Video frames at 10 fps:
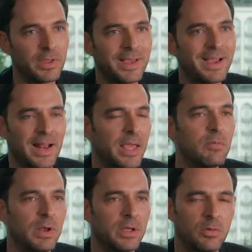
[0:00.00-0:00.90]

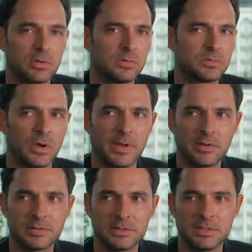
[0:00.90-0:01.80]
increíble cuando todavía no
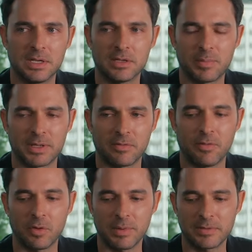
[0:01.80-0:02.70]
existían las
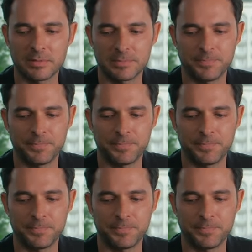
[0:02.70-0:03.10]
plataformas